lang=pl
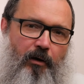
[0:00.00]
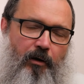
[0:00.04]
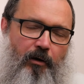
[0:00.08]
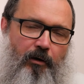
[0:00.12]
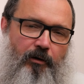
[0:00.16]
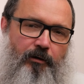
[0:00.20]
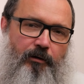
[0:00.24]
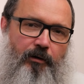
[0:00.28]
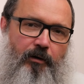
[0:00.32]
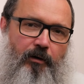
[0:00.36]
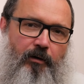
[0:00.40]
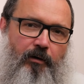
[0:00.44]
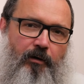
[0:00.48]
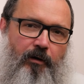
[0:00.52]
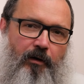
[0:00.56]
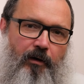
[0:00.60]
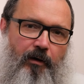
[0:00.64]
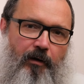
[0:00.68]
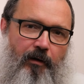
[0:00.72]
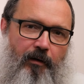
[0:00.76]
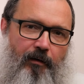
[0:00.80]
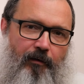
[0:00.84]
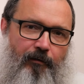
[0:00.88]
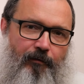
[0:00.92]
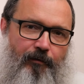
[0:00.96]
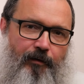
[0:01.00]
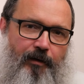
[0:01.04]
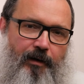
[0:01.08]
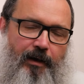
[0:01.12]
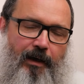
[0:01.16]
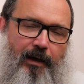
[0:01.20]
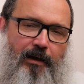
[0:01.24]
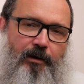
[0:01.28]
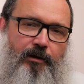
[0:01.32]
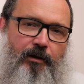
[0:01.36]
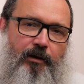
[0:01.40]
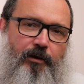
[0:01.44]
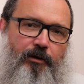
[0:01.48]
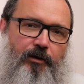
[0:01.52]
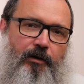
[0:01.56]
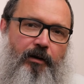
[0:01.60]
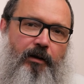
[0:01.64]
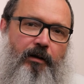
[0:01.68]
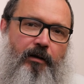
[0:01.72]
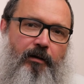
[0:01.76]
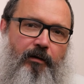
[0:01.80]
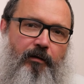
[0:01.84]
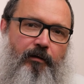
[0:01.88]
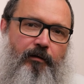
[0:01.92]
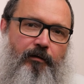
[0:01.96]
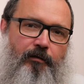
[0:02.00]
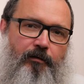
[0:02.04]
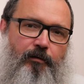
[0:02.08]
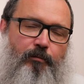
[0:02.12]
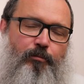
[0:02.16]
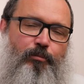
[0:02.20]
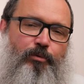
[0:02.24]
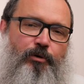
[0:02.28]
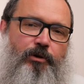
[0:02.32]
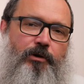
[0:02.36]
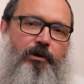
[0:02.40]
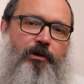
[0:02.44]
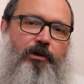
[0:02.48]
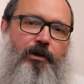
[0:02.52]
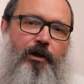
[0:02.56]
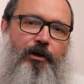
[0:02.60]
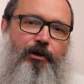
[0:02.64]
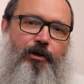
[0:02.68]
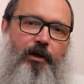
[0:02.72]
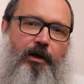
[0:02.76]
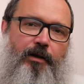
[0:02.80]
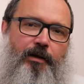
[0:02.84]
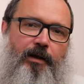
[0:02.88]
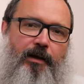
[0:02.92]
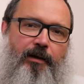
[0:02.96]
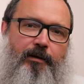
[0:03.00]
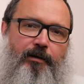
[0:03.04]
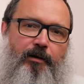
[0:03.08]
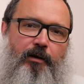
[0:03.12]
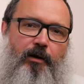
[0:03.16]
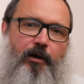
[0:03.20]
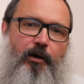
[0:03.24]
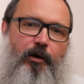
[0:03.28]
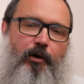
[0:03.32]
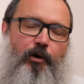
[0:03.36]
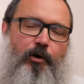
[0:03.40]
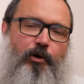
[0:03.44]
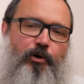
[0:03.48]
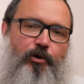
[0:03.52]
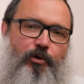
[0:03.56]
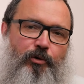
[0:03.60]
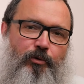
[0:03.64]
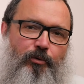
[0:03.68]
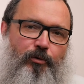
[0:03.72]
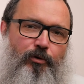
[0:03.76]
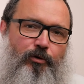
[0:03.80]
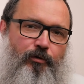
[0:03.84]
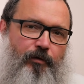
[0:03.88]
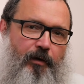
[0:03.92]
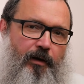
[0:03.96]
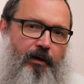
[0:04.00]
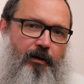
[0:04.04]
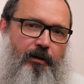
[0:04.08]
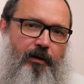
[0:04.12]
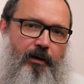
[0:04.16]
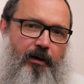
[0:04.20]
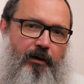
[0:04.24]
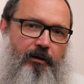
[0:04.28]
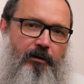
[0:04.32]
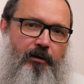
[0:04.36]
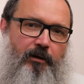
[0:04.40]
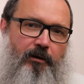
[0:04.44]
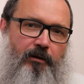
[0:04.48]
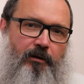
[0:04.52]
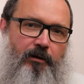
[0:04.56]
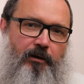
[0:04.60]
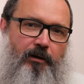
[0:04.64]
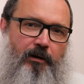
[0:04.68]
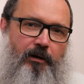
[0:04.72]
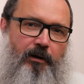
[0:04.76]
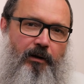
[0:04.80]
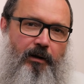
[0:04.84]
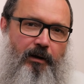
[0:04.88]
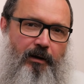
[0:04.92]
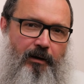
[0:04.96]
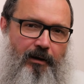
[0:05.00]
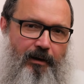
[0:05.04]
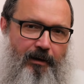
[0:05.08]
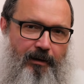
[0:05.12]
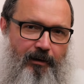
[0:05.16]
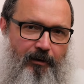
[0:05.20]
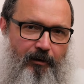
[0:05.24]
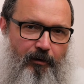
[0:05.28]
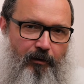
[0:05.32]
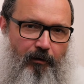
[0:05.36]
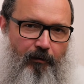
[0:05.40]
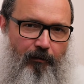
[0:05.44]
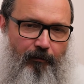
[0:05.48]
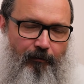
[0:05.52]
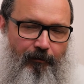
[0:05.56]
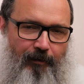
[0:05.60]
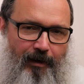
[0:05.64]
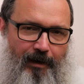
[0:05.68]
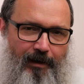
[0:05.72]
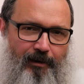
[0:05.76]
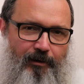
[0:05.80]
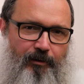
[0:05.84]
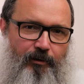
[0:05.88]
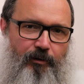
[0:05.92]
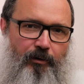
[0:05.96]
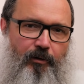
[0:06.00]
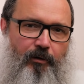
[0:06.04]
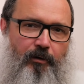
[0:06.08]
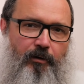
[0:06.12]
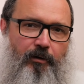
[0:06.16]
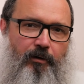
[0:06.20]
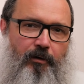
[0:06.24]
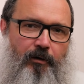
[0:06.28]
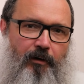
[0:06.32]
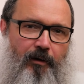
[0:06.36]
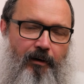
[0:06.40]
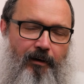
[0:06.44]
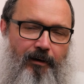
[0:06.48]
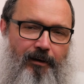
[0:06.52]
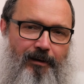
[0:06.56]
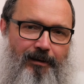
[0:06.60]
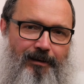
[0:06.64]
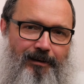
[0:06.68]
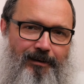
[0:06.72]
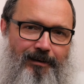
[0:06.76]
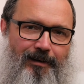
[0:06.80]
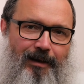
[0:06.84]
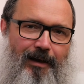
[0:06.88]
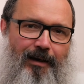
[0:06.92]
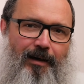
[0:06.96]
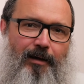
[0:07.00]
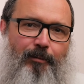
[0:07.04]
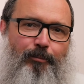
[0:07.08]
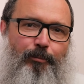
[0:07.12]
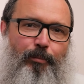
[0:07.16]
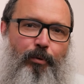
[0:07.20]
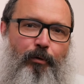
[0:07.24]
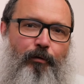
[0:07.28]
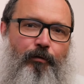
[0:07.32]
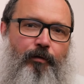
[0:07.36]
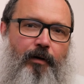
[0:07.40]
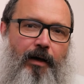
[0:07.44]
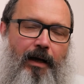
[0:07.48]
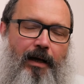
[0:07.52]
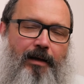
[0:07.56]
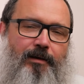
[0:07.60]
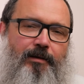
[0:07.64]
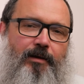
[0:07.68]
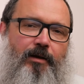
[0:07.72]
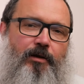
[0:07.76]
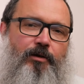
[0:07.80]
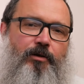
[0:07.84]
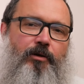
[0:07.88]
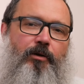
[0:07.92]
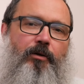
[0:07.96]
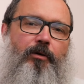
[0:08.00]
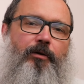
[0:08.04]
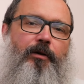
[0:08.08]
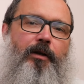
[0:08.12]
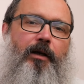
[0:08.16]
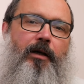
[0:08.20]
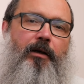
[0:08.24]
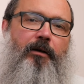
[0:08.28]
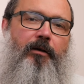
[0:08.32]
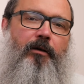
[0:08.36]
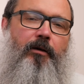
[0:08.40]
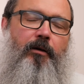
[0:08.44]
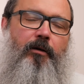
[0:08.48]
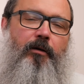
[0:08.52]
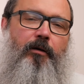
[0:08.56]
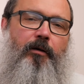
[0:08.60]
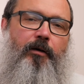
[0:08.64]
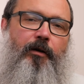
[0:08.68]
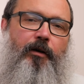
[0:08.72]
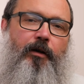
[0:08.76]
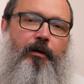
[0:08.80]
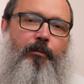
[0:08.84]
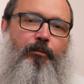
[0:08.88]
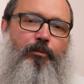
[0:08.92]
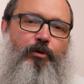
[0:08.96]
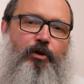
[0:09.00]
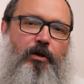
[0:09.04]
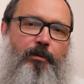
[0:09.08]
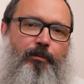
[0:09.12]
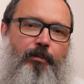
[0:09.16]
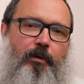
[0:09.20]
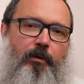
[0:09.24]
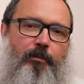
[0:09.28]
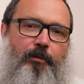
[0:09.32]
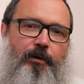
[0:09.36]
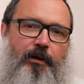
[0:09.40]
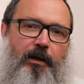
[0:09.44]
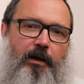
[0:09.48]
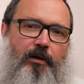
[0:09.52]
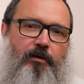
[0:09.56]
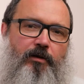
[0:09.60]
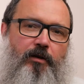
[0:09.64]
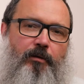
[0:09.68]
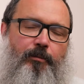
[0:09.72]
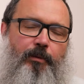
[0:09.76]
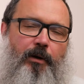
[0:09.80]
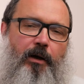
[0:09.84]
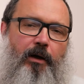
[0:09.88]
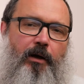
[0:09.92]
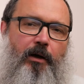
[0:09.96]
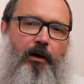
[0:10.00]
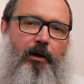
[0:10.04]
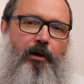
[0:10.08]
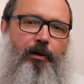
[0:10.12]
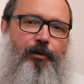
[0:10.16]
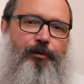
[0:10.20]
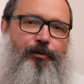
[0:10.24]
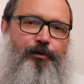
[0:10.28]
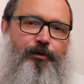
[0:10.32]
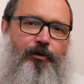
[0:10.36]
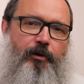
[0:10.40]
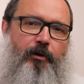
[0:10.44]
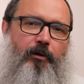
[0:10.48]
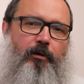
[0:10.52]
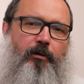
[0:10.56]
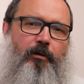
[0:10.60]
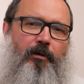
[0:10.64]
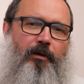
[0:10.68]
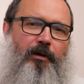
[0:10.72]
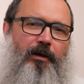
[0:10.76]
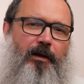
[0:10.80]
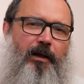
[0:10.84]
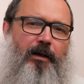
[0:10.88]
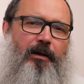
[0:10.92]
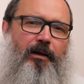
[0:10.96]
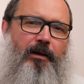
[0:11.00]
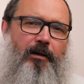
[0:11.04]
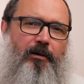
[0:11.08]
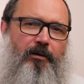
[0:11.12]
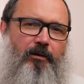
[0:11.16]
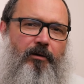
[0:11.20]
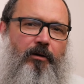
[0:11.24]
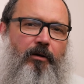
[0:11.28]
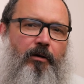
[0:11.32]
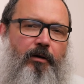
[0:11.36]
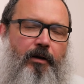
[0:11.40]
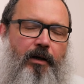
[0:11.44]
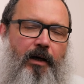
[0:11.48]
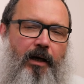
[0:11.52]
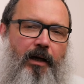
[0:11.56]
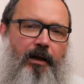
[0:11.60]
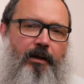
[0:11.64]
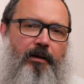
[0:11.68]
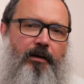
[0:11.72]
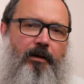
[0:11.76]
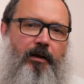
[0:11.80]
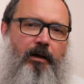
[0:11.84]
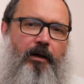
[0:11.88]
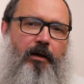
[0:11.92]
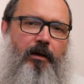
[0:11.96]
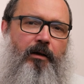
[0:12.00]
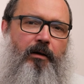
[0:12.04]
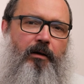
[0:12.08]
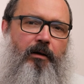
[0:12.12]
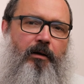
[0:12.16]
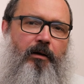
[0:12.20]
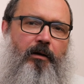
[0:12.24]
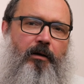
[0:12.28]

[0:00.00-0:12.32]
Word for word: Ono wyraża się w przyrzeczeniach Chrztu Świętego. Dlatego warto stale powracać do tego i przypominać sobie, co ja tak konkretnie